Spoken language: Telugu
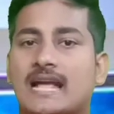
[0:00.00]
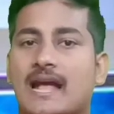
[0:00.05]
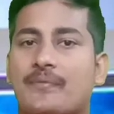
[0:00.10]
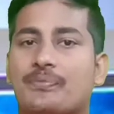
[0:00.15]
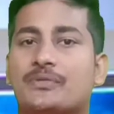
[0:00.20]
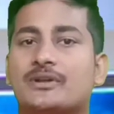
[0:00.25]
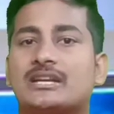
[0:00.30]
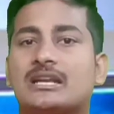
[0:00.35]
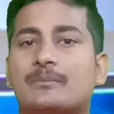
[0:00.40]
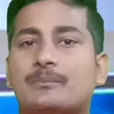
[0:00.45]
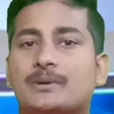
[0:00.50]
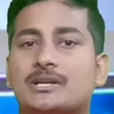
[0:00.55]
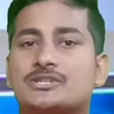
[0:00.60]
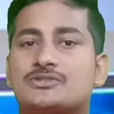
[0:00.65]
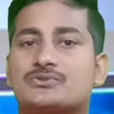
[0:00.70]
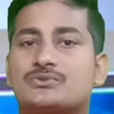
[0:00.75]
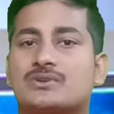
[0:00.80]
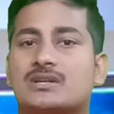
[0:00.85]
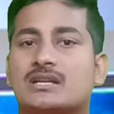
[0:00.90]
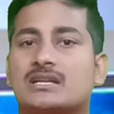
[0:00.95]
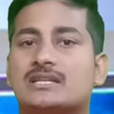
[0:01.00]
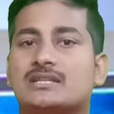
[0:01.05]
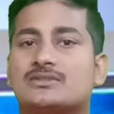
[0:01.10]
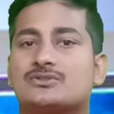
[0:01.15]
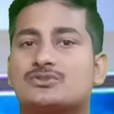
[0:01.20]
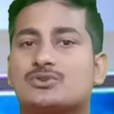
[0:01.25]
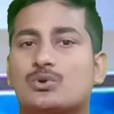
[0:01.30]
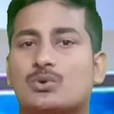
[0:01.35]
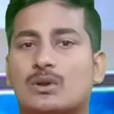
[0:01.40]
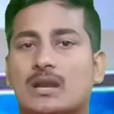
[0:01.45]
ఎంత టెంపరేచర్ ఉండాలి
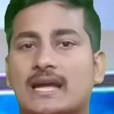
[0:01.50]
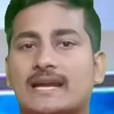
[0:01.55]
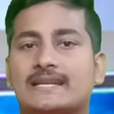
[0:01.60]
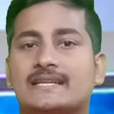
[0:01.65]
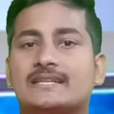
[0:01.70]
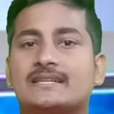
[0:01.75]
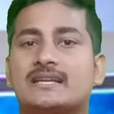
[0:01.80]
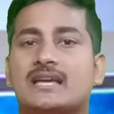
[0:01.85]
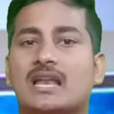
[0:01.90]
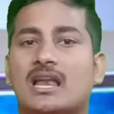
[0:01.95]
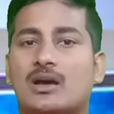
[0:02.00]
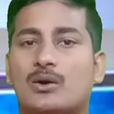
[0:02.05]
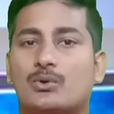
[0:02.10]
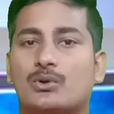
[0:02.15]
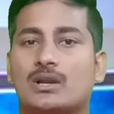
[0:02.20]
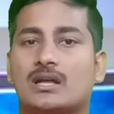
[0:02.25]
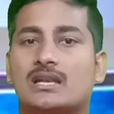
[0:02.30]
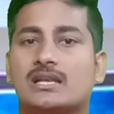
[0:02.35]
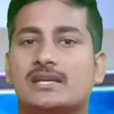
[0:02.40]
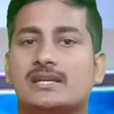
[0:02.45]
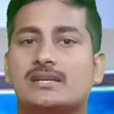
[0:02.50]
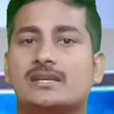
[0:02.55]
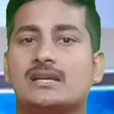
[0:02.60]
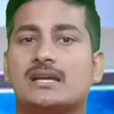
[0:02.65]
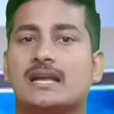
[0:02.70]
సో లైటింగ్ ఎలా ఉండాలి